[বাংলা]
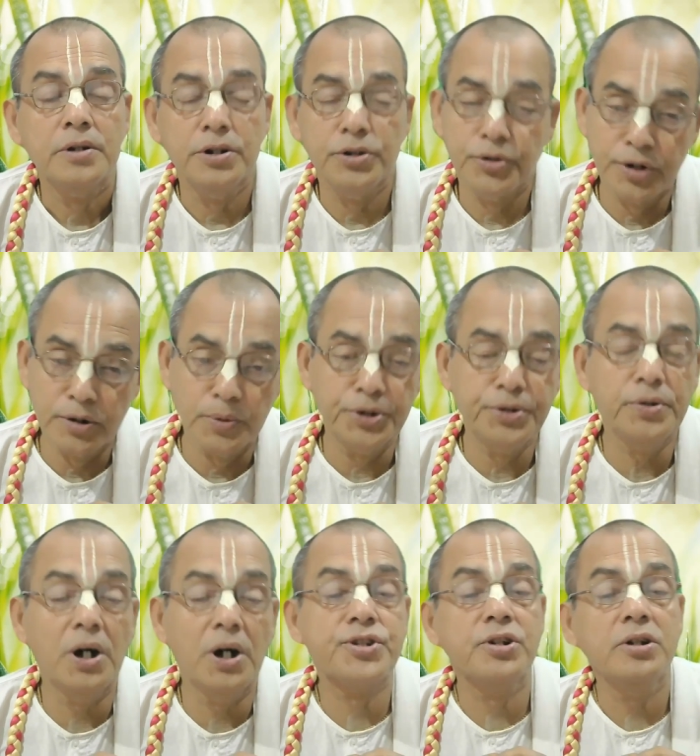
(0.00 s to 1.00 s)
হিন্দুদের
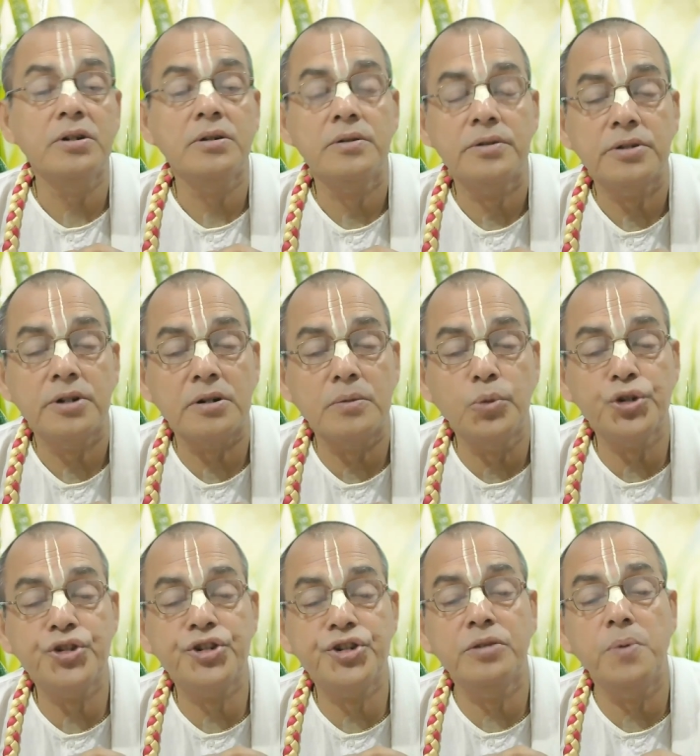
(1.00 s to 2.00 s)
মধ্যেও আছে যারা
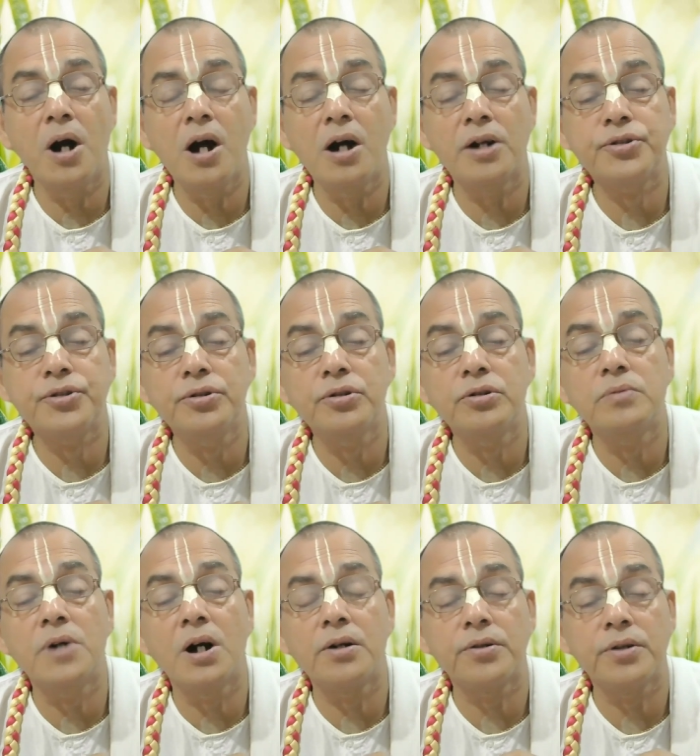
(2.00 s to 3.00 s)
মসজিদ ভাঙার জন্য
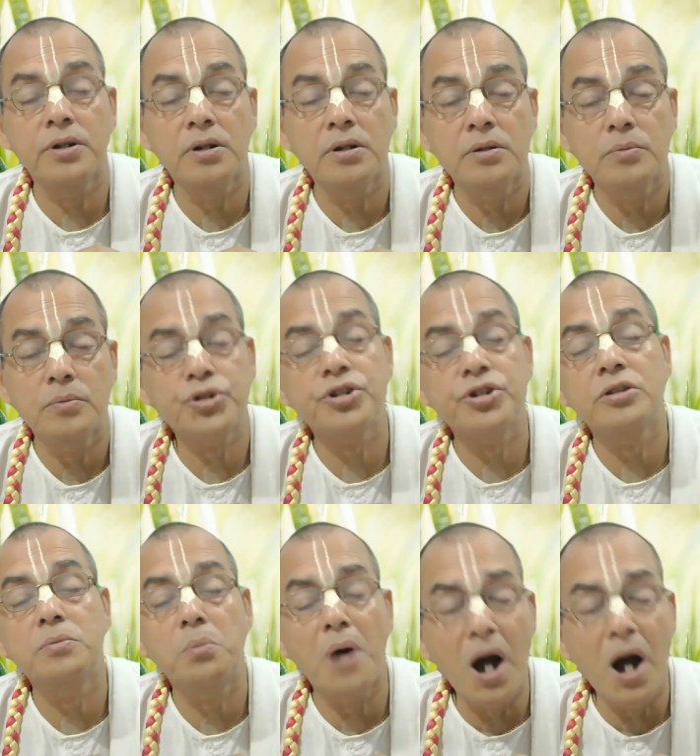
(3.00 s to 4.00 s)
খুব আগ্রহী
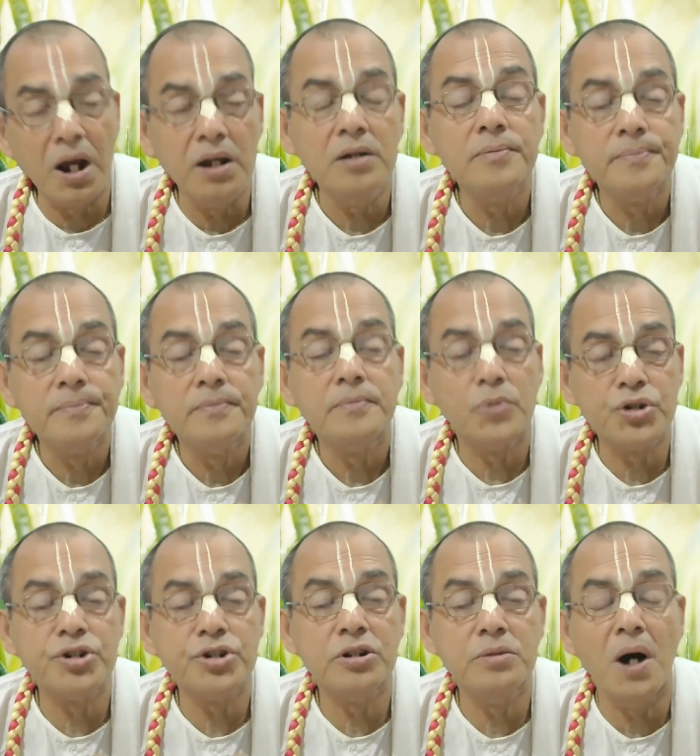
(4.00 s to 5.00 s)
মসজিদ ভাঙে
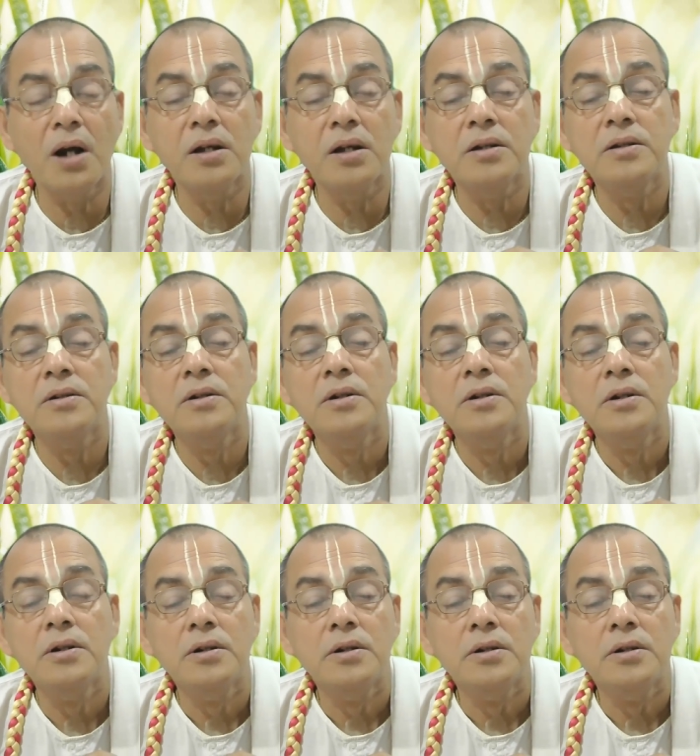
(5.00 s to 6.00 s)
মসজিদ ভাঙে
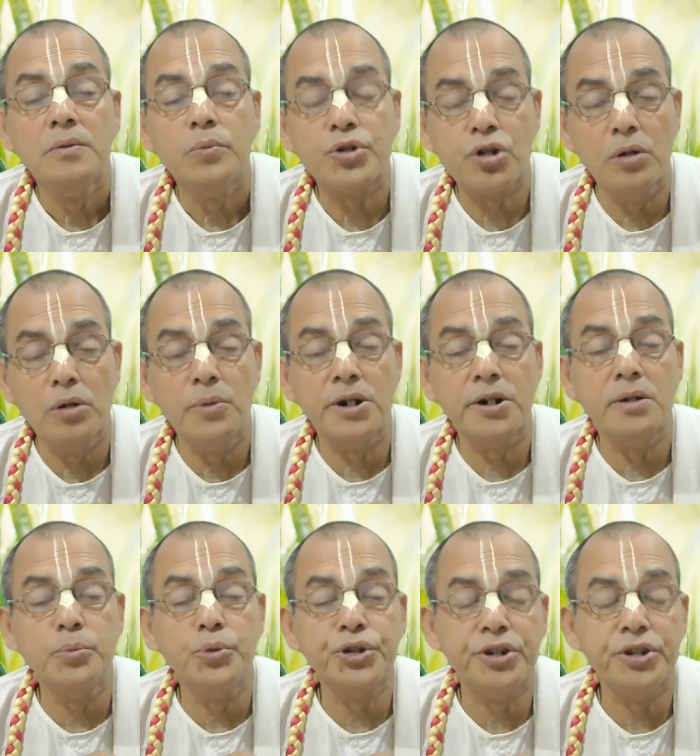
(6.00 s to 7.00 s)
মুসলমানরা
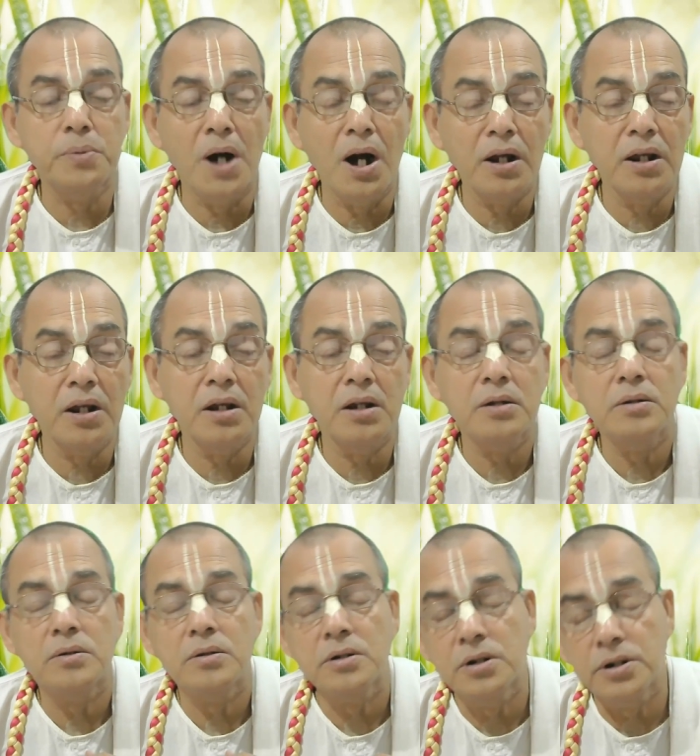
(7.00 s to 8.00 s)
মূর্তি ভাঙে
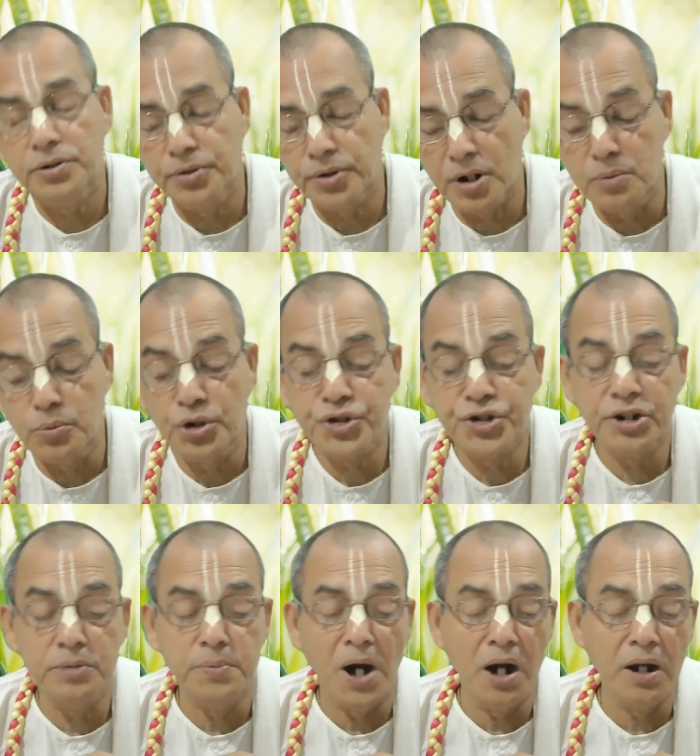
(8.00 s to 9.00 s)
হিন্দুরা
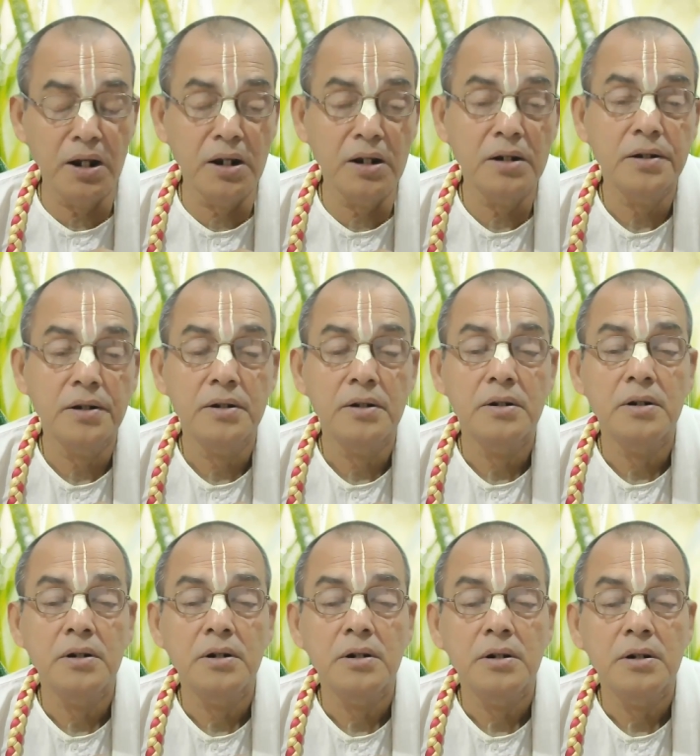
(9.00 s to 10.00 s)
মসজিদ ভাঙে
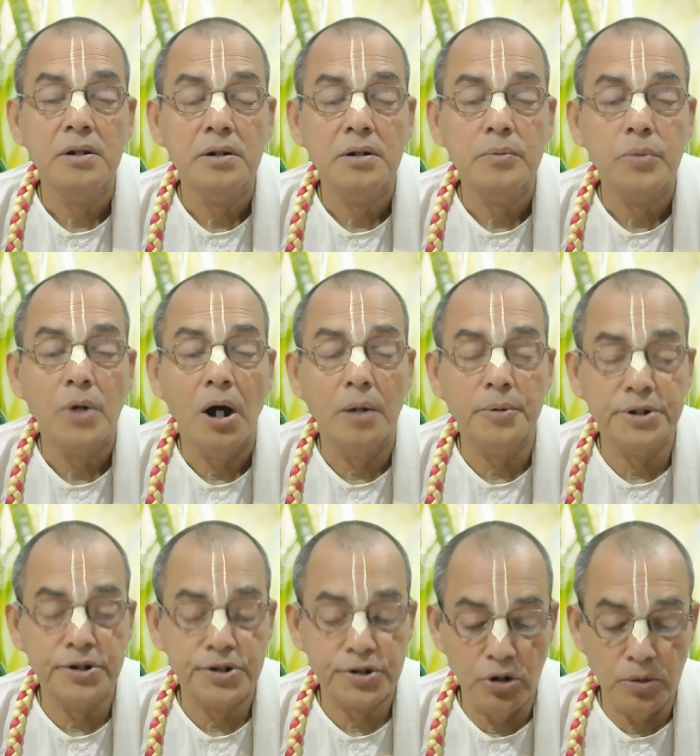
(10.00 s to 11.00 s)

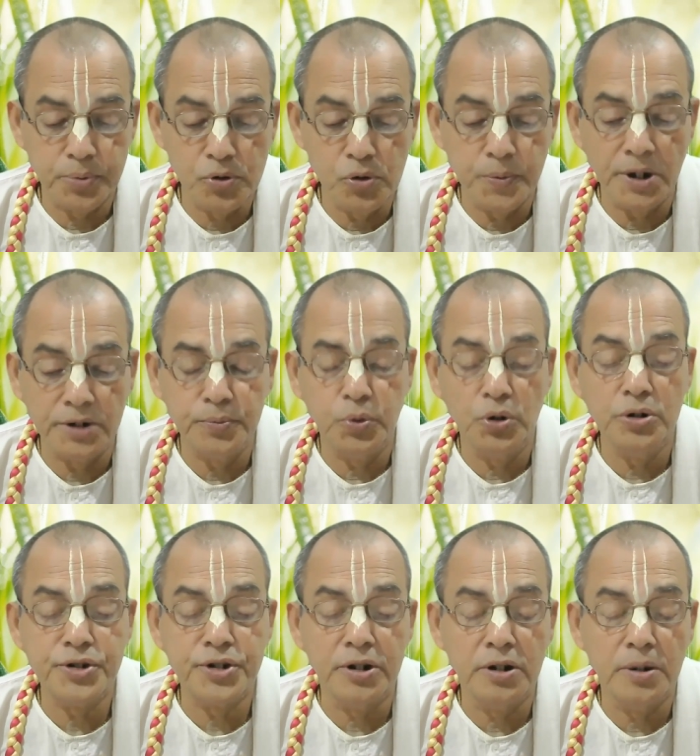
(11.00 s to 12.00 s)
আমাদের শিলপ্রভুপাত
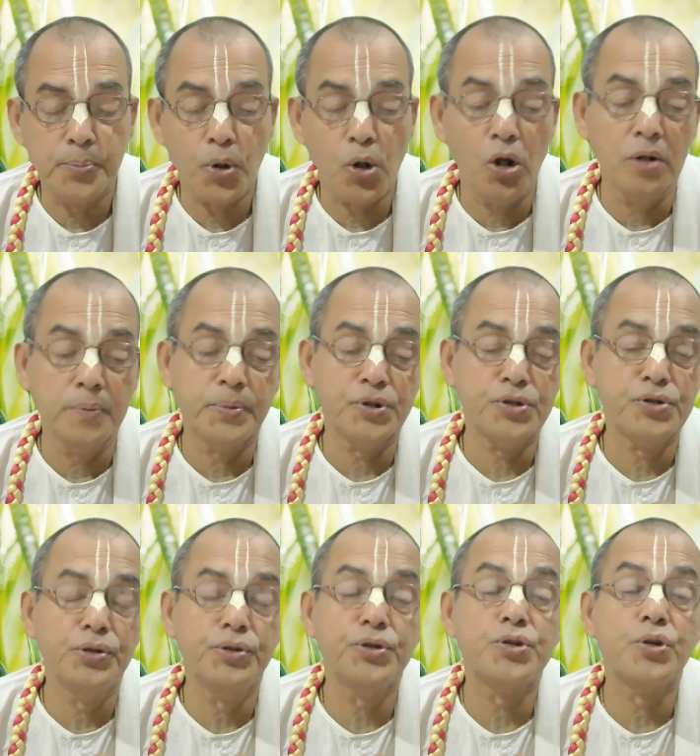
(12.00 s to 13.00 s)
বলছেন প্রলয়
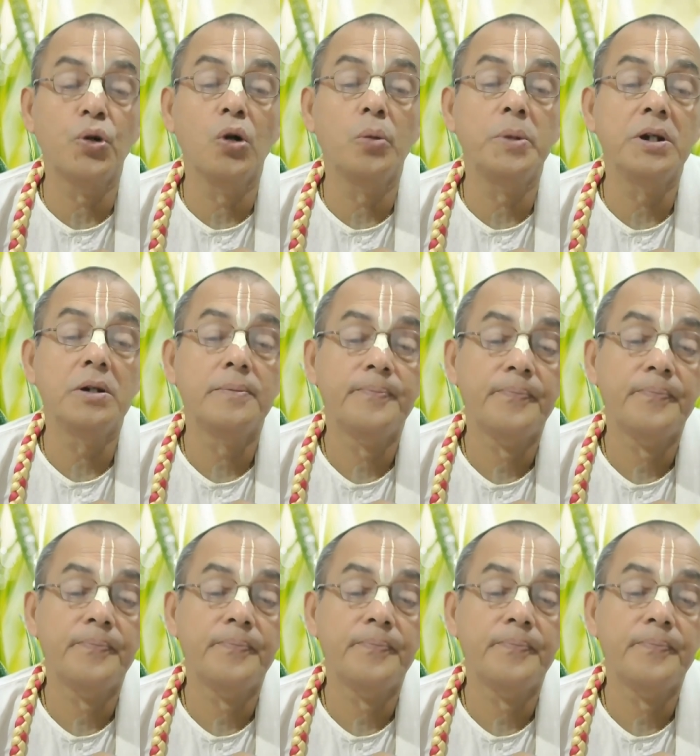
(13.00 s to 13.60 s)
পর্যন্ত চলবে